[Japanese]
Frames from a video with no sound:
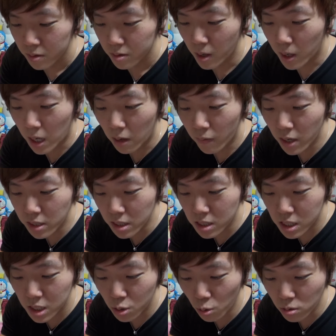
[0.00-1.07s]
で、乾いて
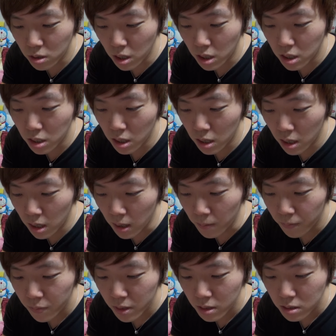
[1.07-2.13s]
透き通ってきた
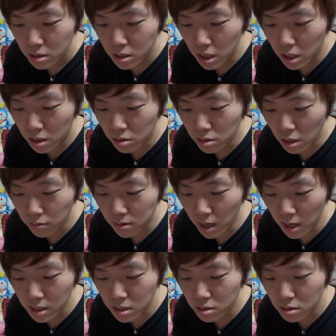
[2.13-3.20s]
らスティックで
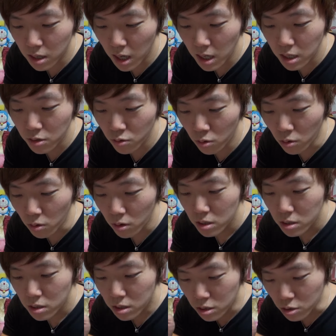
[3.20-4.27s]
二重にするラインを
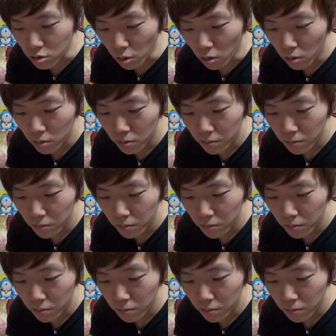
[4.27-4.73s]
作ると。